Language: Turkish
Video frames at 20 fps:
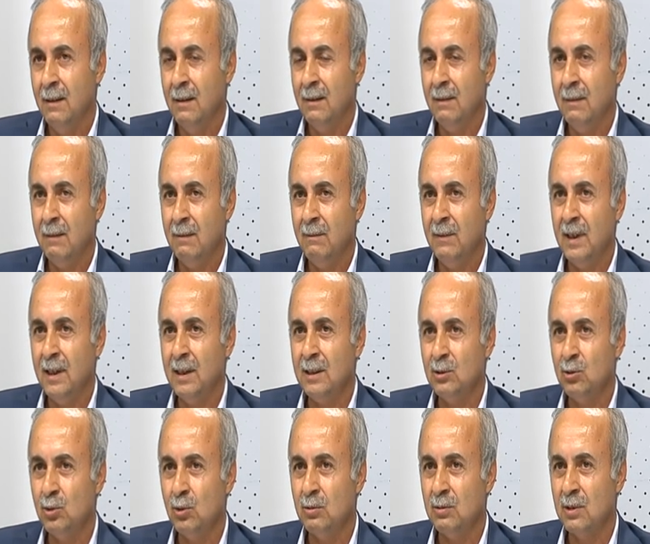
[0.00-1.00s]
Ee, ve en
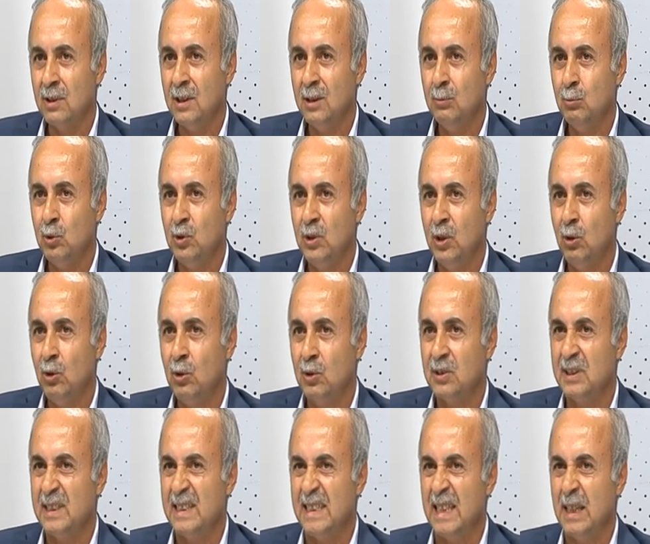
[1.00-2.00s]
sonunda da bu
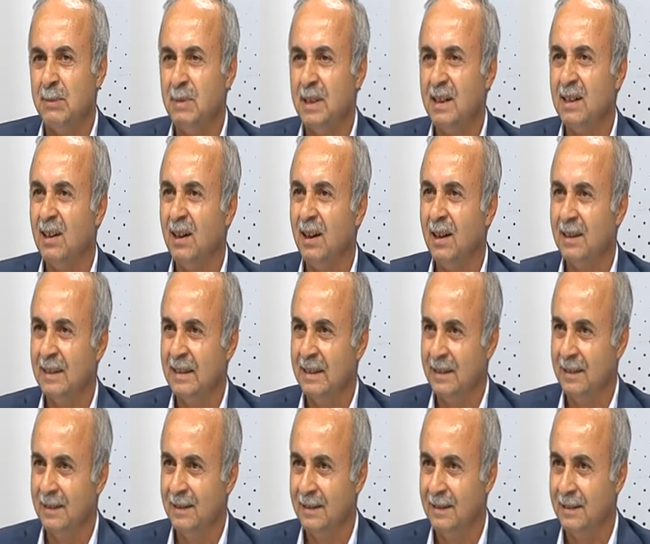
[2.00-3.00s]
TEOK sistemi
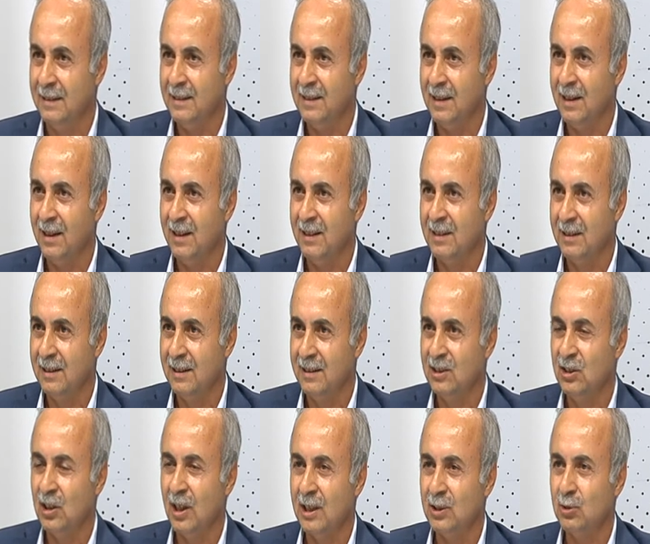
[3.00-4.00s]
kaldırıldı,
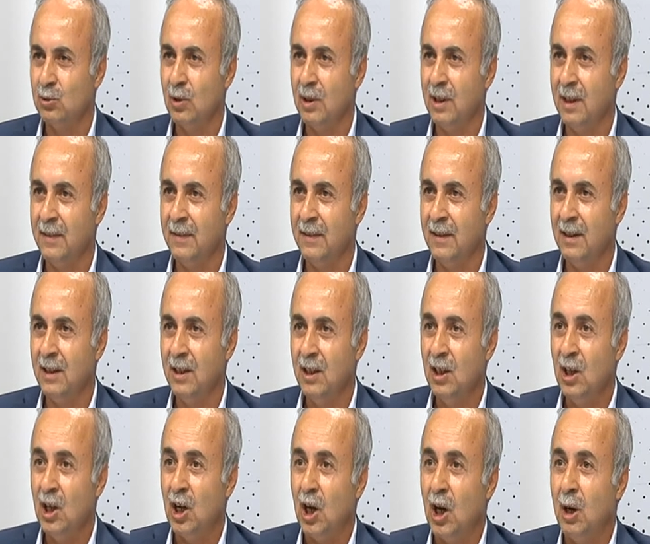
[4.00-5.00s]
kaldırılacağı söylendi.
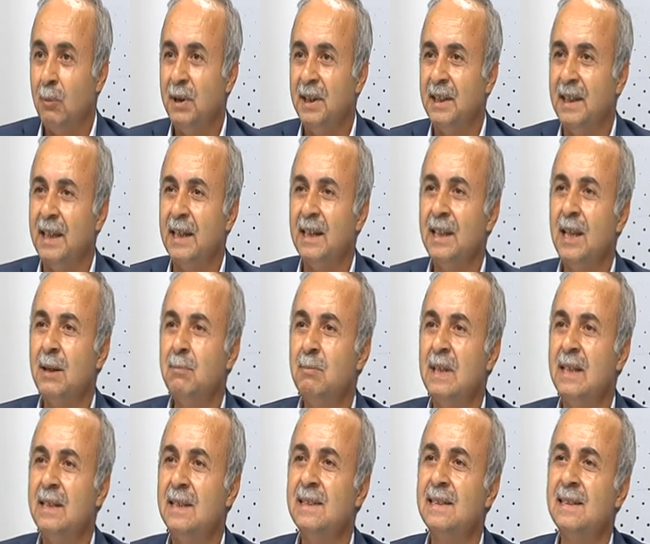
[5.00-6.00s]
Ama yerine
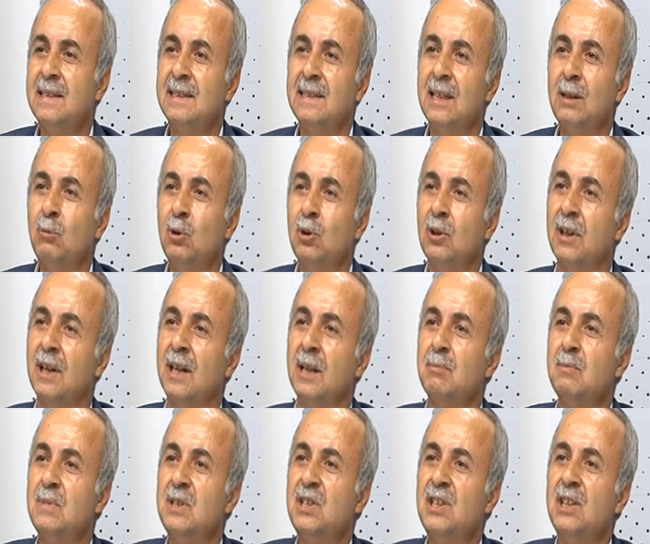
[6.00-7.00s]
bir sistem
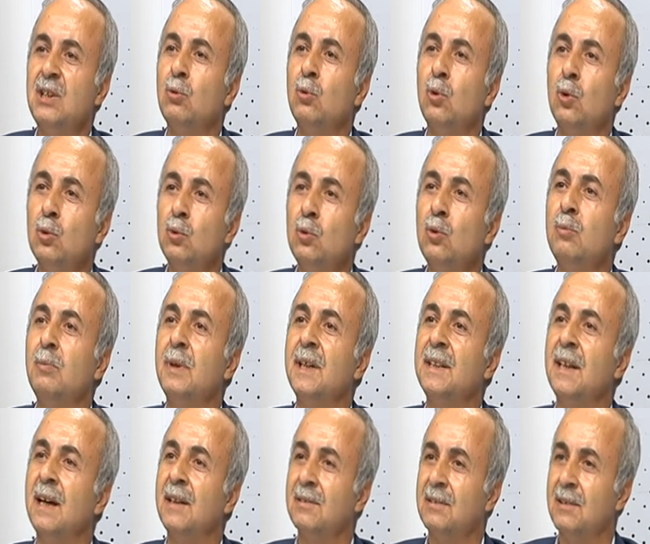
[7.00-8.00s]
olarak bir şey
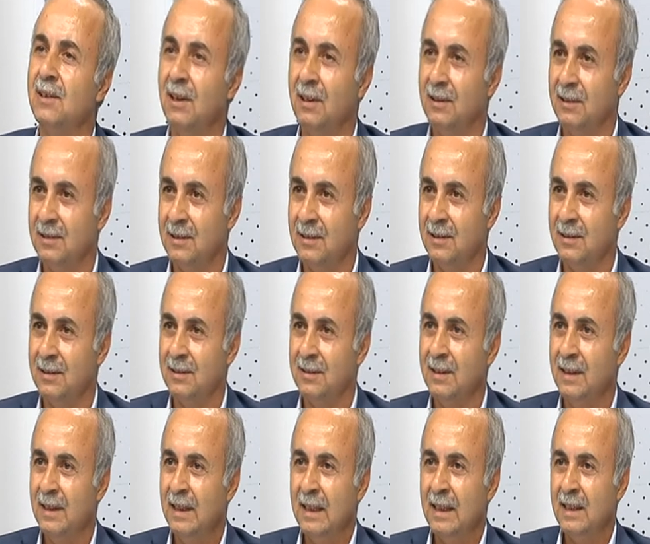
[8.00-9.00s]
konulmadan kaldırıldı.
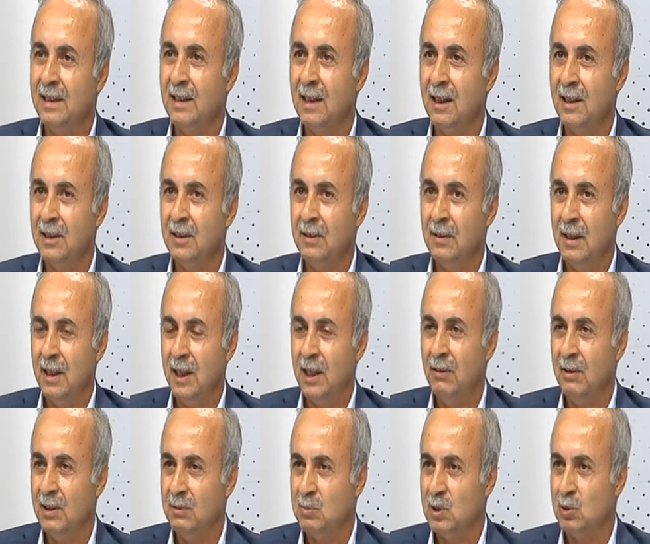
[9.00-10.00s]
Yani
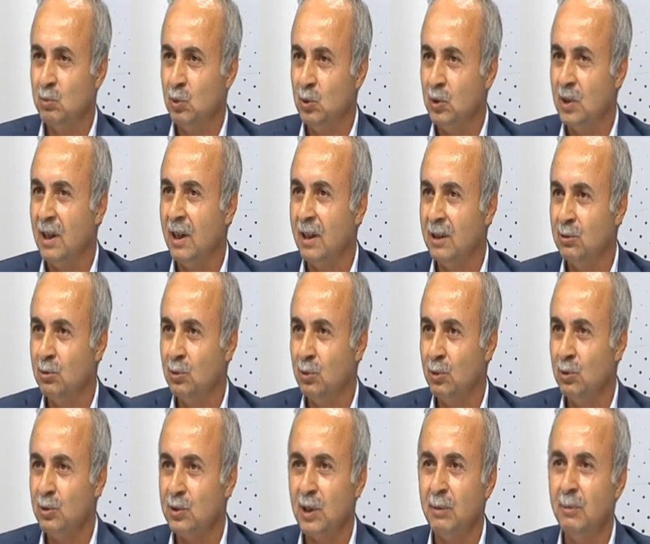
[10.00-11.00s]
evet biz bunu
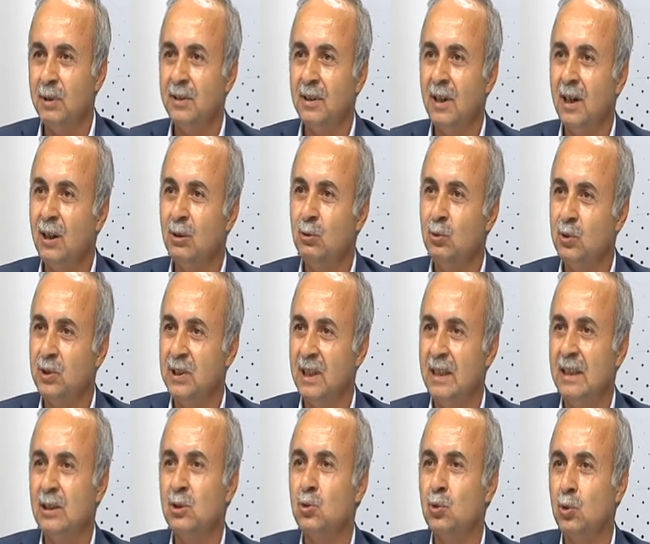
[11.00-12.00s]
kaldırıyoruz ama daha
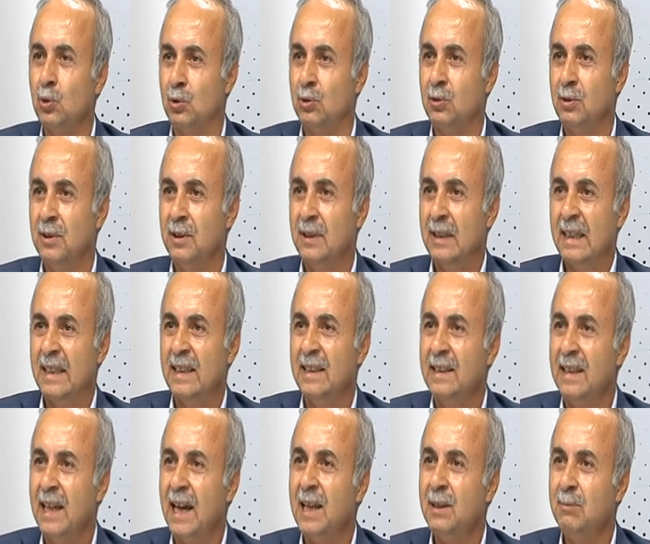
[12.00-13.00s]
güzeli şu
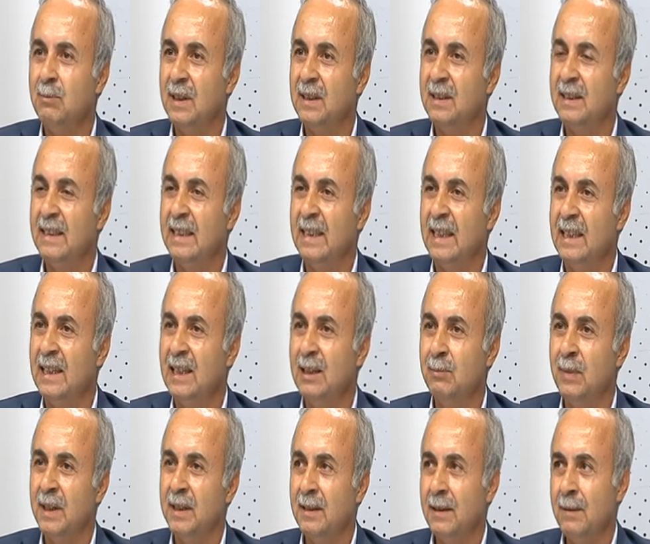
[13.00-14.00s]
denmedi,
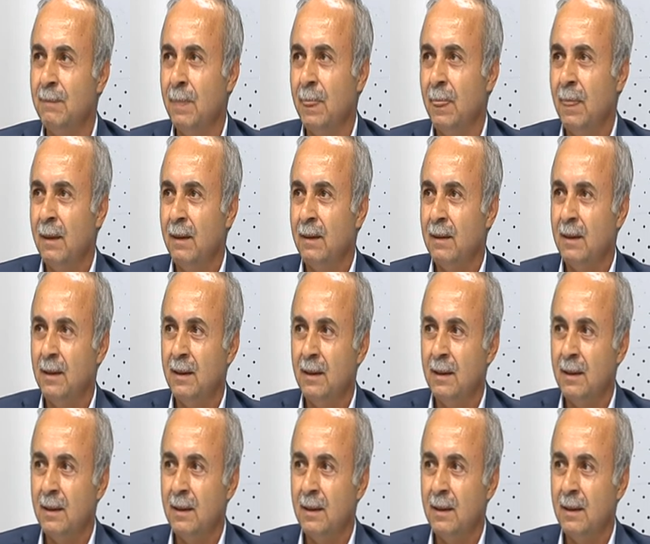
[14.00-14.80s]
denilmedi. Ee,